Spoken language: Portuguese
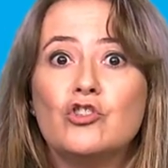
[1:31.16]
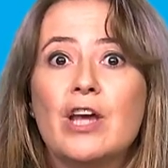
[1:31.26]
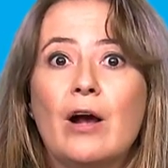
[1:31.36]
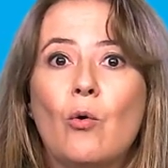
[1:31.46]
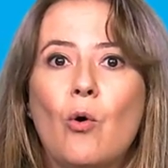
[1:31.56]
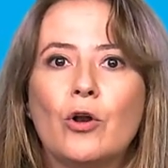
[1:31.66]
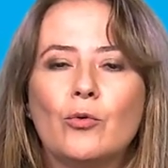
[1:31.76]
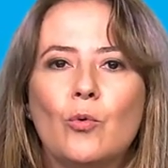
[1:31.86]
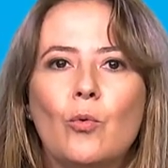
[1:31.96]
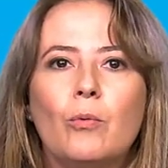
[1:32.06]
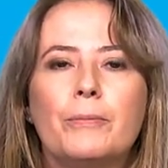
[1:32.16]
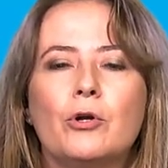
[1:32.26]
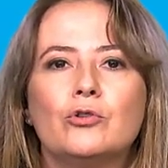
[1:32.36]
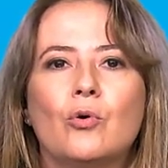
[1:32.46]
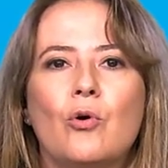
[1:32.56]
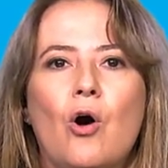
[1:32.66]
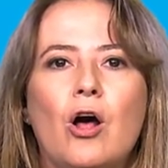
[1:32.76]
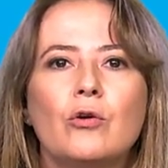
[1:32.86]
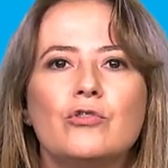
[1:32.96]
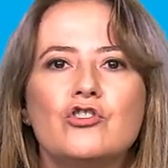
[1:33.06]
de acordo com o
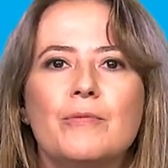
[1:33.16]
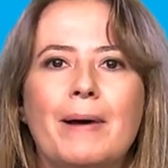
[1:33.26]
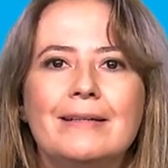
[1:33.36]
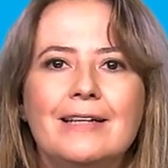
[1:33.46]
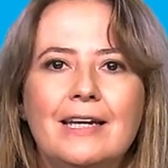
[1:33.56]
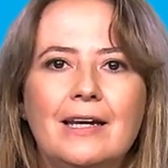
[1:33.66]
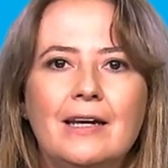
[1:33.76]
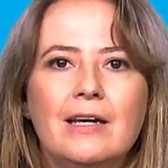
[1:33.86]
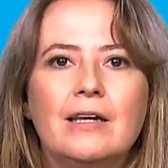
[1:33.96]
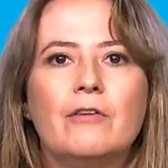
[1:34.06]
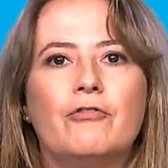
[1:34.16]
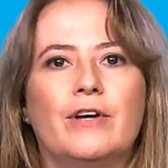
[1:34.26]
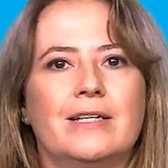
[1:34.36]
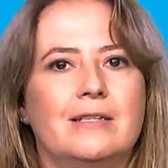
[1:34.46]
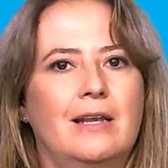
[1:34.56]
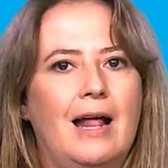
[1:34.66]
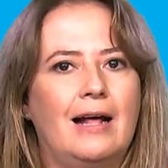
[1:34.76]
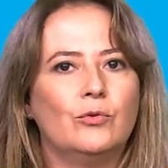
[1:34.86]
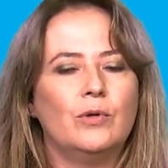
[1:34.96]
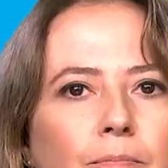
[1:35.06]
Protocolo de Madrid, que foi
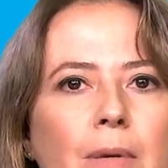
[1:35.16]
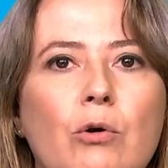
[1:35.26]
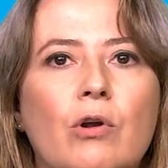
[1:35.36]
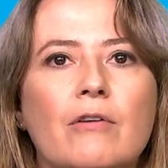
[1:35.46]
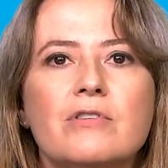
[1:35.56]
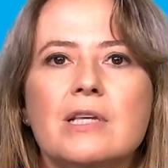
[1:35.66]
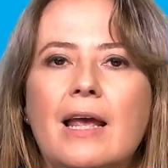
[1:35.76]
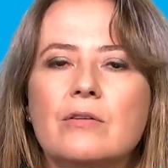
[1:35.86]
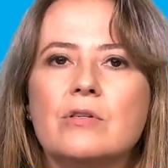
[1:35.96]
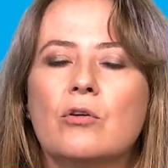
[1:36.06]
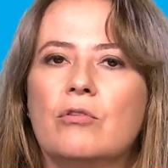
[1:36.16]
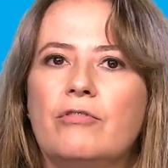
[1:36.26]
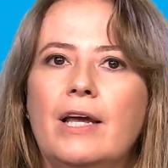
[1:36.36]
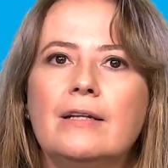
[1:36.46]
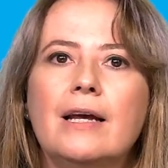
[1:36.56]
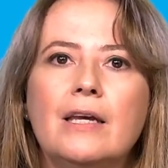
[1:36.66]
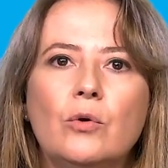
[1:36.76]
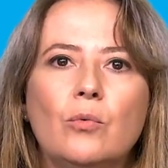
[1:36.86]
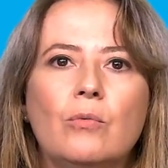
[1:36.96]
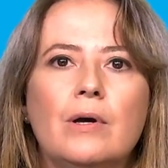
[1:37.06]
assinado em
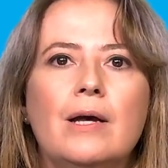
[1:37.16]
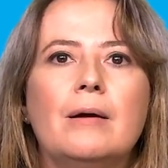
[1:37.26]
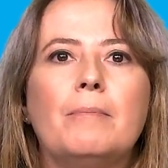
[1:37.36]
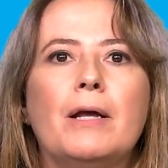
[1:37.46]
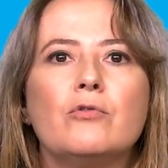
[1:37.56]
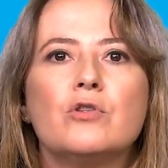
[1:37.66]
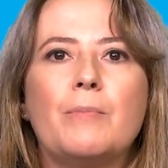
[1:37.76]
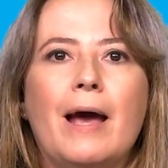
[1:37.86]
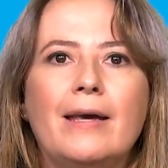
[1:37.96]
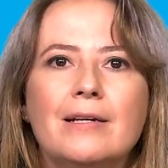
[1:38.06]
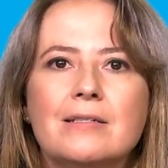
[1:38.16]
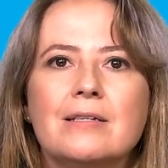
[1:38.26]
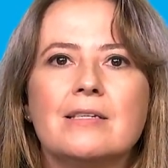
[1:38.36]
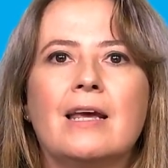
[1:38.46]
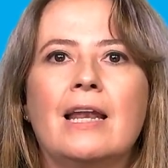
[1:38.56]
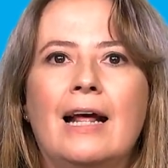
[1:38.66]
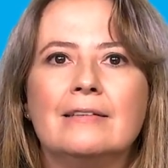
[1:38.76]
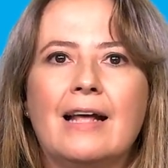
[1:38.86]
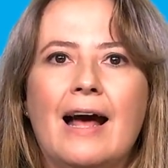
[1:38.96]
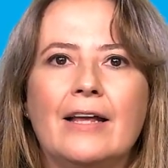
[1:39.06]
1991 pelos países
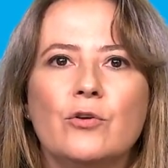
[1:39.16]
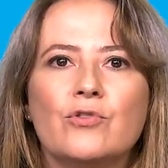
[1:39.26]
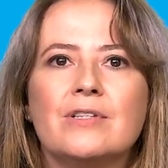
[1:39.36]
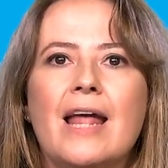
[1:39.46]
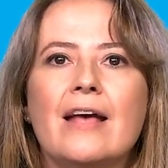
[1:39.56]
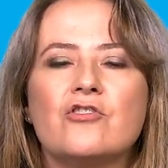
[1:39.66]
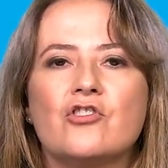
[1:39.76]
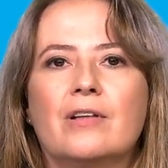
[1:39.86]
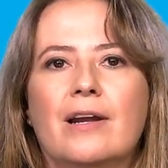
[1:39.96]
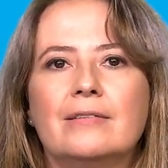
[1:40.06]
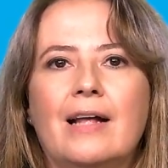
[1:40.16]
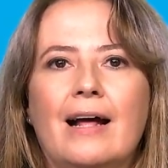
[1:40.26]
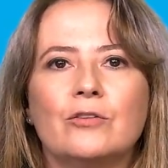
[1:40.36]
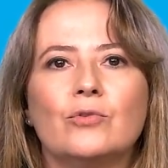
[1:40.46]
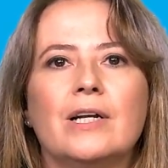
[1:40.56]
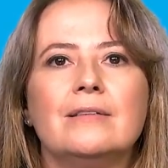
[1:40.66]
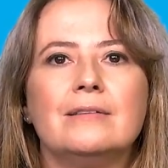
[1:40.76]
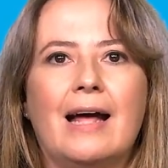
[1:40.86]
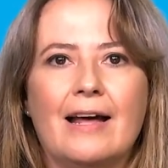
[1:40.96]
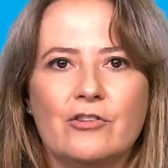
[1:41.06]
signatários deste Tratado da
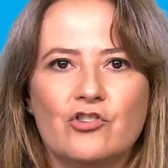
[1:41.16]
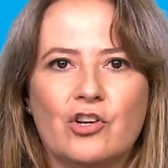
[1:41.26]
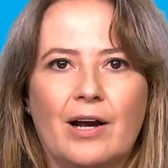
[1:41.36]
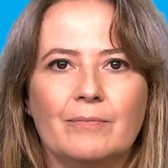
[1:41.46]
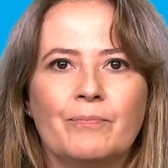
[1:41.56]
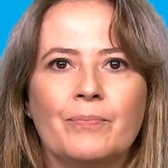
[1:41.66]
Antártica.